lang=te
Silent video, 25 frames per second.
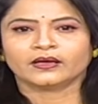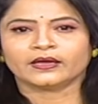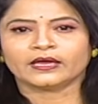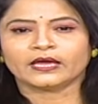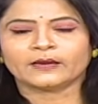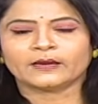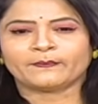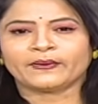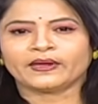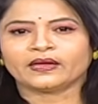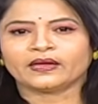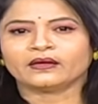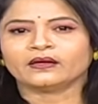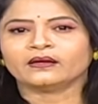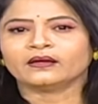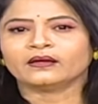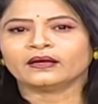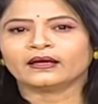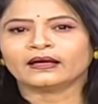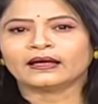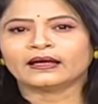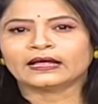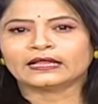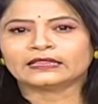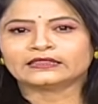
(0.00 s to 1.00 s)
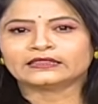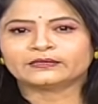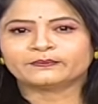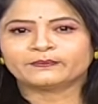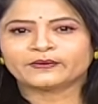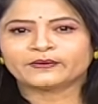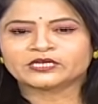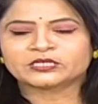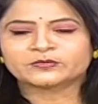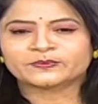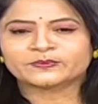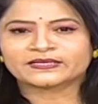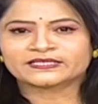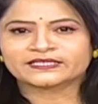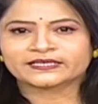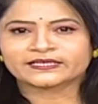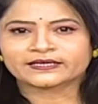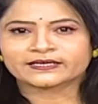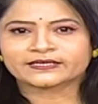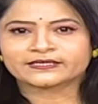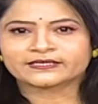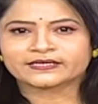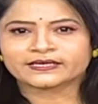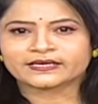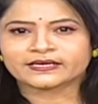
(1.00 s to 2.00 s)
ఏపీ హెల్త్ ప్రిన్సిపల్
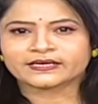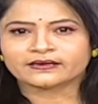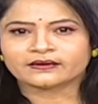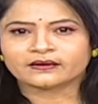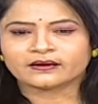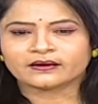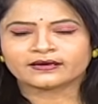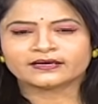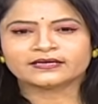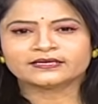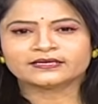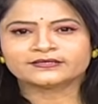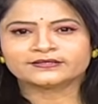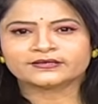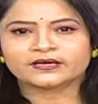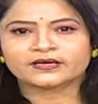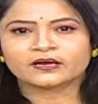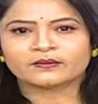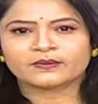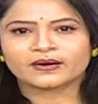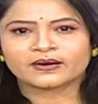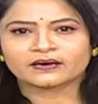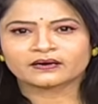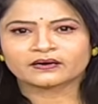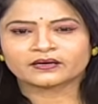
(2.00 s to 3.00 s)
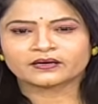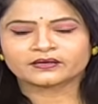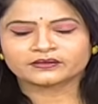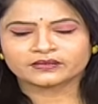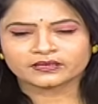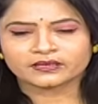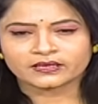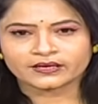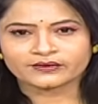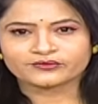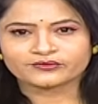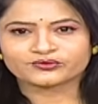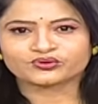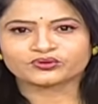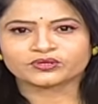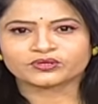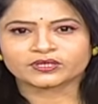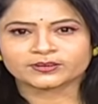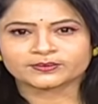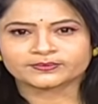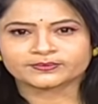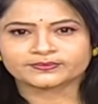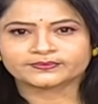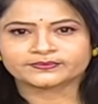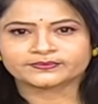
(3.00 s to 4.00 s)
సెక్రటరీ అనిల్ సింగ్ గారు మాట్లాడుతున్నారు లైవ్ చూద్దాం